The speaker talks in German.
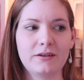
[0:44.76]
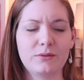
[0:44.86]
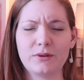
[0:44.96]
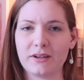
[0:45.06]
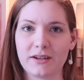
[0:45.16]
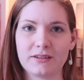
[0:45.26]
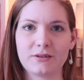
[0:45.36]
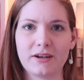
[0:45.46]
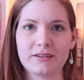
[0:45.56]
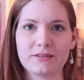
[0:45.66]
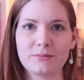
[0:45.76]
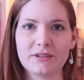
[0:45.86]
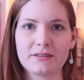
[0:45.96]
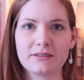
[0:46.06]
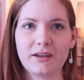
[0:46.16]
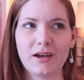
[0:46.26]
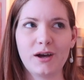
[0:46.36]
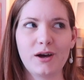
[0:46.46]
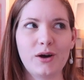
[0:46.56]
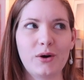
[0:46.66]
Oder nahezu alle zumindest.
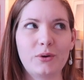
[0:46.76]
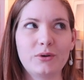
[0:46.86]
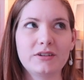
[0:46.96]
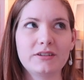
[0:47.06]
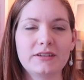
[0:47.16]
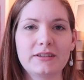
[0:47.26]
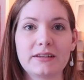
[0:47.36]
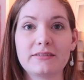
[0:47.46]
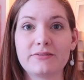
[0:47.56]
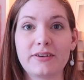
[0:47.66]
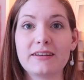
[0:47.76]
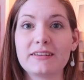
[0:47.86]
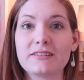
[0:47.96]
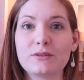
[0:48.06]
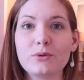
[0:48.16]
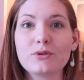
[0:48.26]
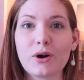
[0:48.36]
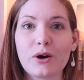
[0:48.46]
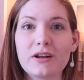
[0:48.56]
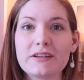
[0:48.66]
Und das fand ich so
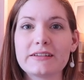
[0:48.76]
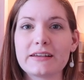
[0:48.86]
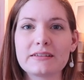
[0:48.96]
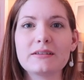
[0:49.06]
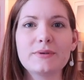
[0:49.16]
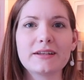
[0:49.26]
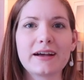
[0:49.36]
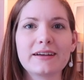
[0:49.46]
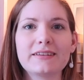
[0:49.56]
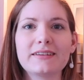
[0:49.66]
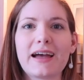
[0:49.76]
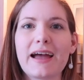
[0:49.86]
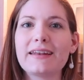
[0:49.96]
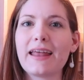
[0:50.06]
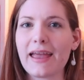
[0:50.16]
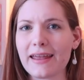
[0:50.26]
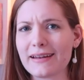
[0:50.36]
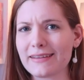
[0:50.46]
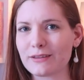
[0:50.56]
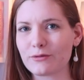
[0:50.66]
toll, dass ich mir dachte, ein
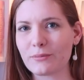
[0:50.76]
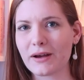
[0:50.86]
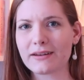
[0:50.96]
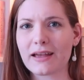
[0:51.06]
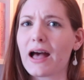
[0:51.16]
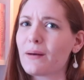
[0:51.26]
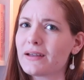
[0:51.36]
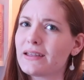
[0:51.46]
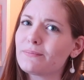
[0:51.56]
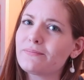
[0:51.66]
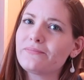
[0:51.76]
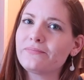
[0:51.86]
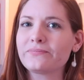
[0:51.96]
ähnliches Format, aber eben